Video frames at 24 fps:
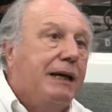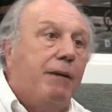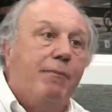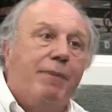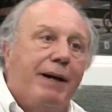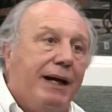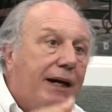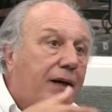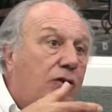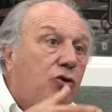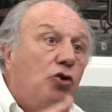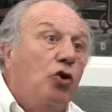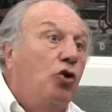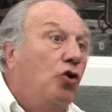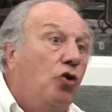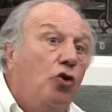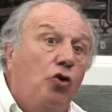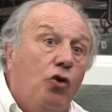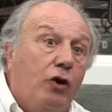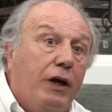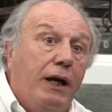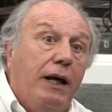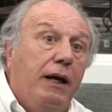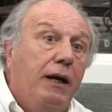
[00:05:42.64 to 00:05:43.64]
pagar todo
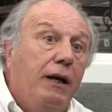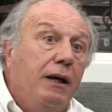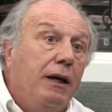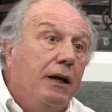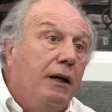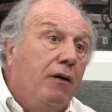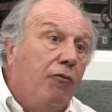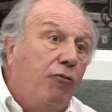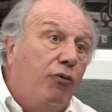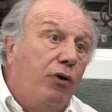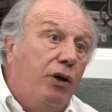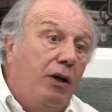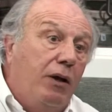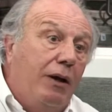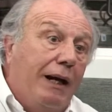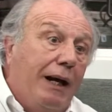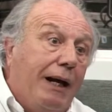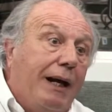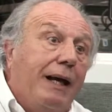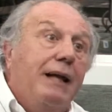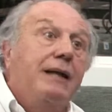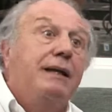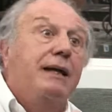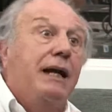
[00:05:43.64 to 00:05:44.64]
lo que fue
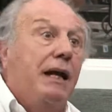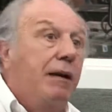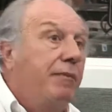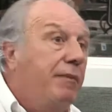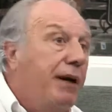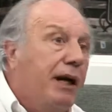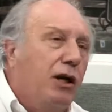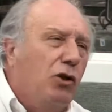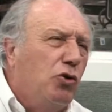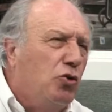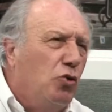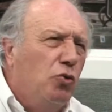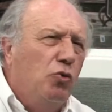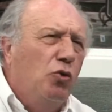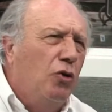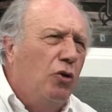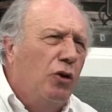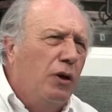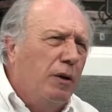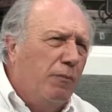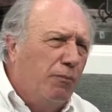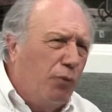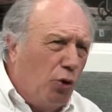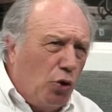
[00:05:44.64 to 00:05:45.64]
aquel drama que tuvo,
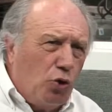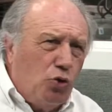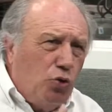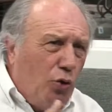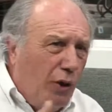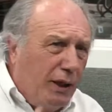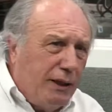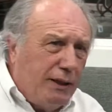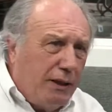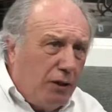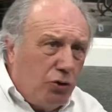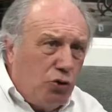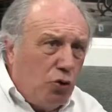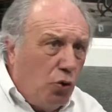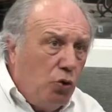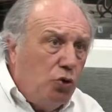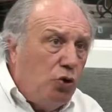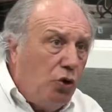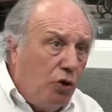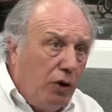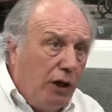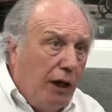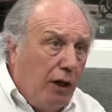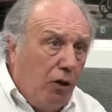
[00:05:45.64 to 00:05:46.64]
por suerte,
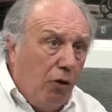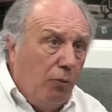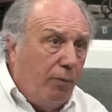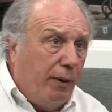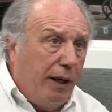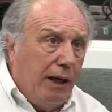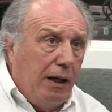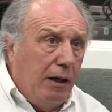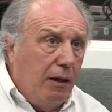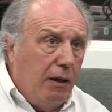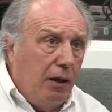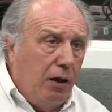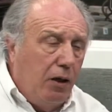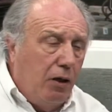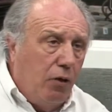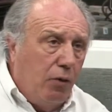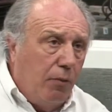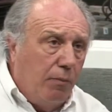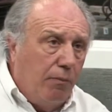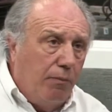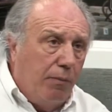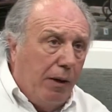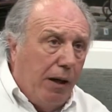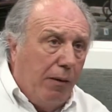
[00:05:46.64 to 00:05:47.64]
solucionado para
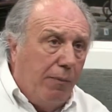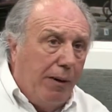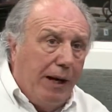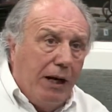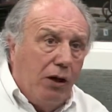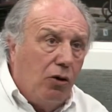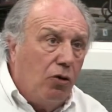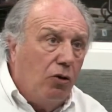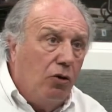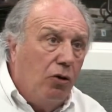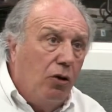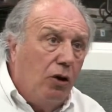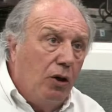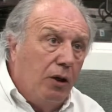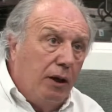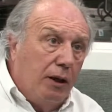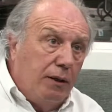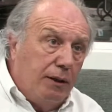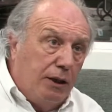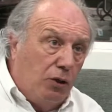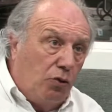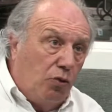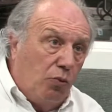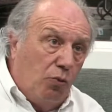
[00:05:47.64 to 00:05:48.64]
el, banco
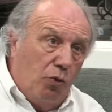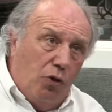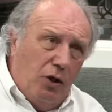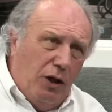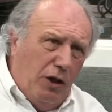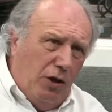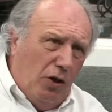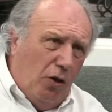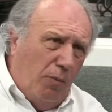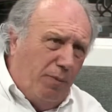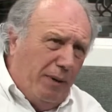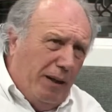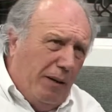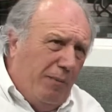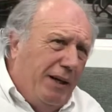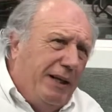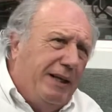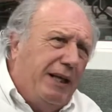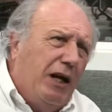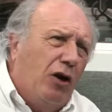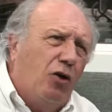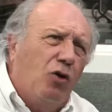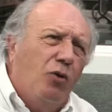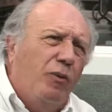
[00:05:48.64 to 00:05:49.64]
de tumores del Hospital
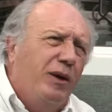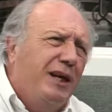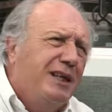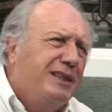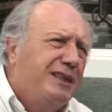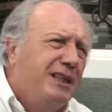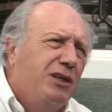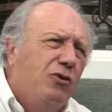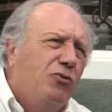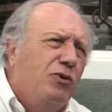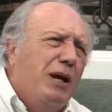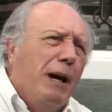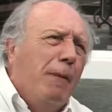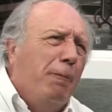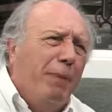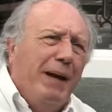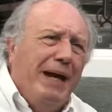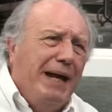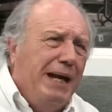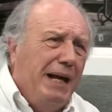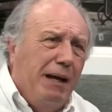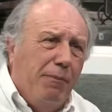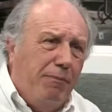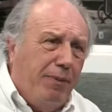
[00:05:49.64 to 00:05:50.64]
Militar, que hubiera sido una
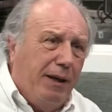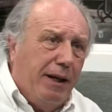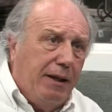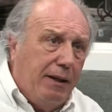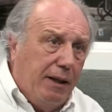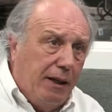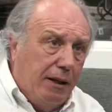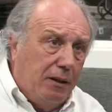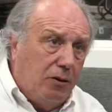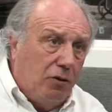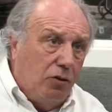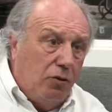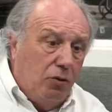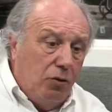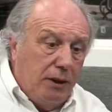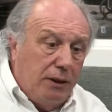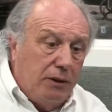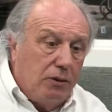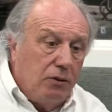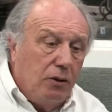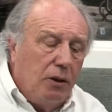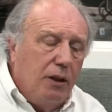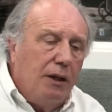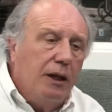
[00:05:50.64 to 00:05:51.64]
pena perder todo
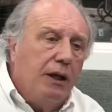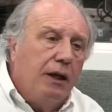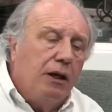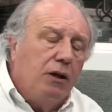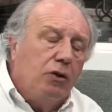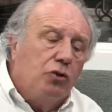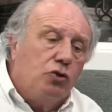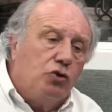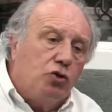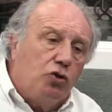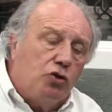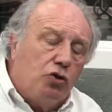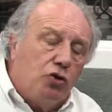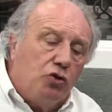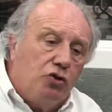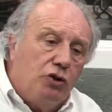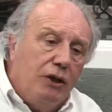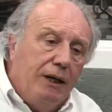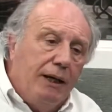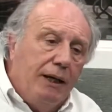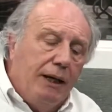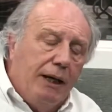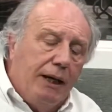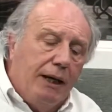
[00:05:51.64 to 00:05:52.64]
eso. Nosotros
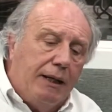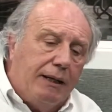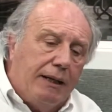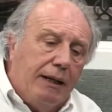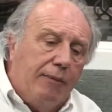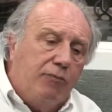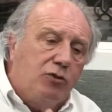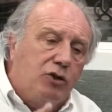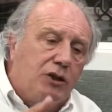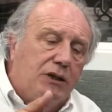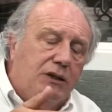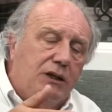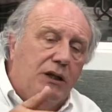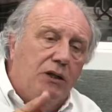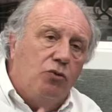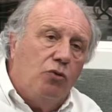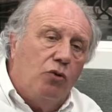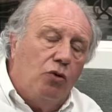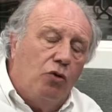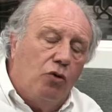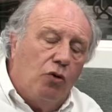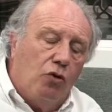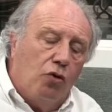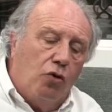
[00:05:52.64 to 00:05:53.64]
estamos
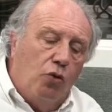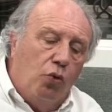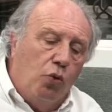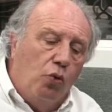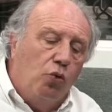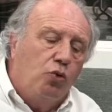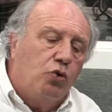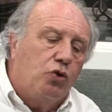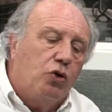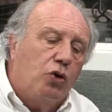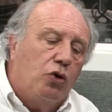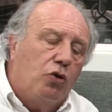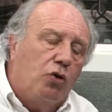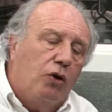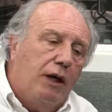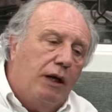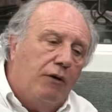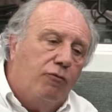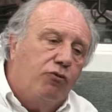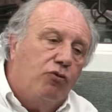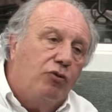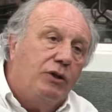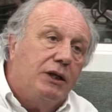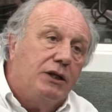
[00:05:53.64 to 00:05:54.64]
haciendo, junto con la
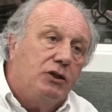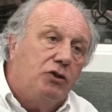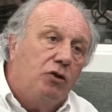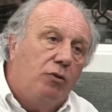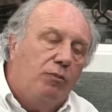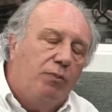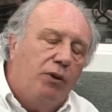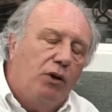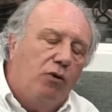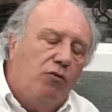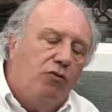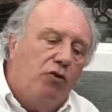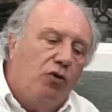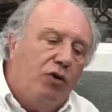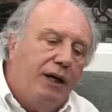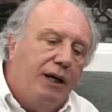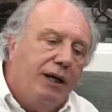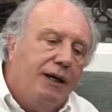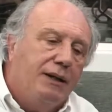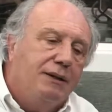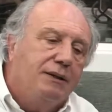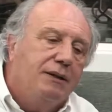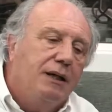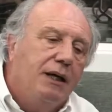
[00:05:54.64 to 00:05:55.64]
Fundación Pelufo
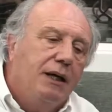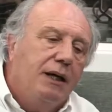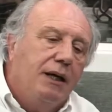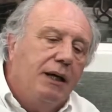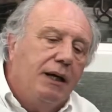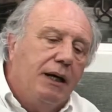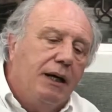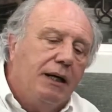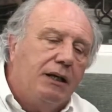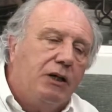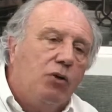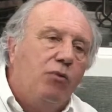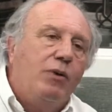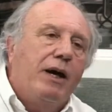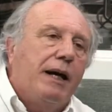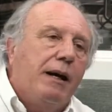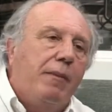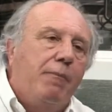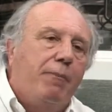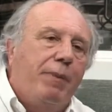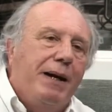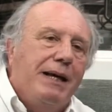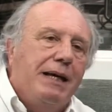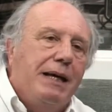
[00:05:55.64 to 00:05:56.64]
Higgins, este, una
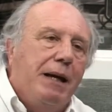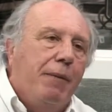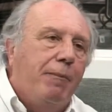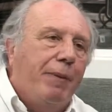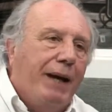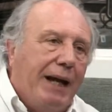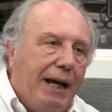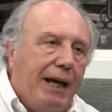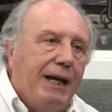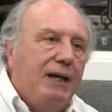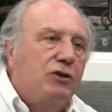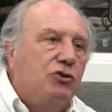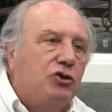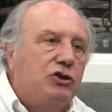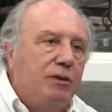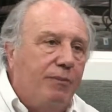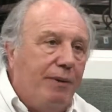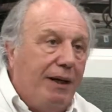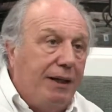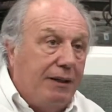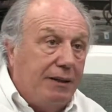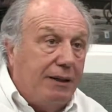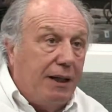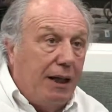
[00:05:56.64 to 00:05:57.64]
campaña para que eso se
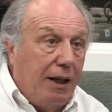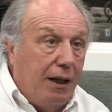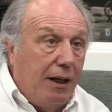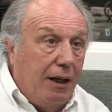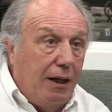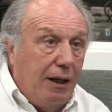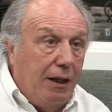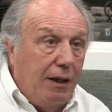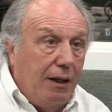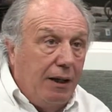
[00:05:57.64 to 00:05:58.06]
mantenga.